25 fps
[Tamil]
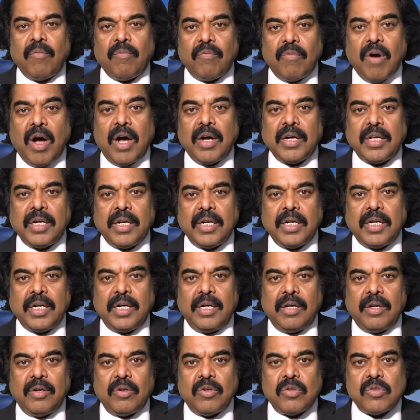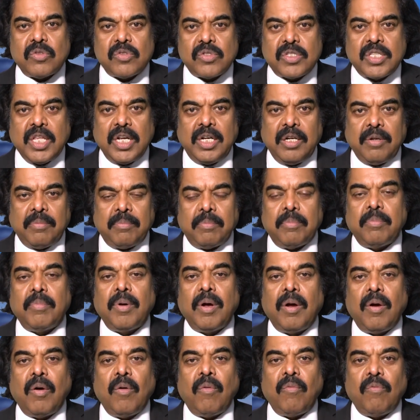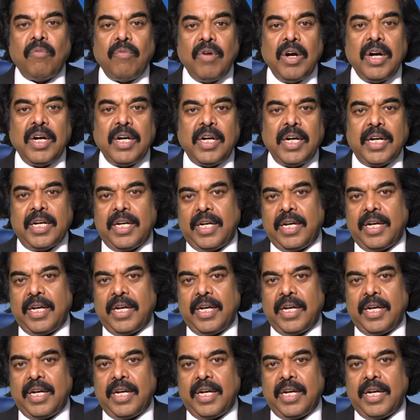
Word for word: வாகனங்கள் செல்லும் வேக